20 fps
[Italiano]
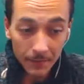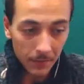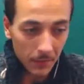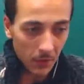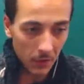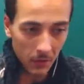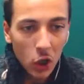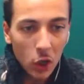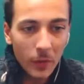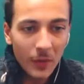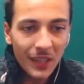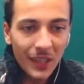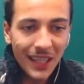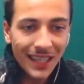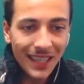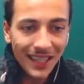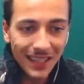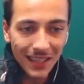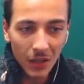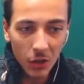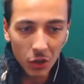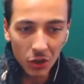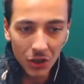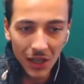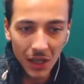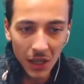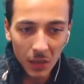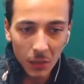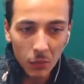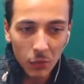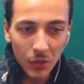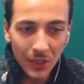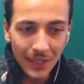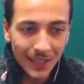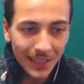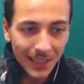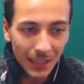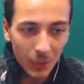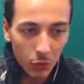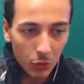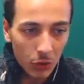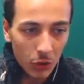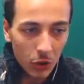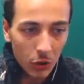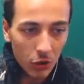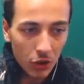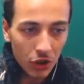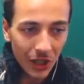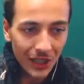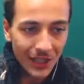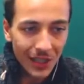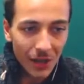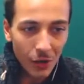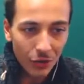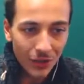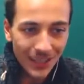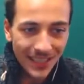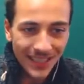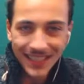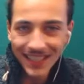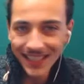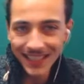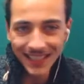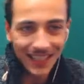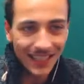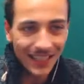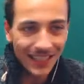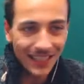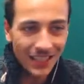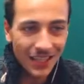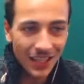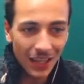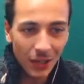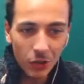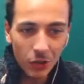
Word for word: Come vedete casa nostra è ripulita da tutti gli oggetti rotti e scassati che c'erano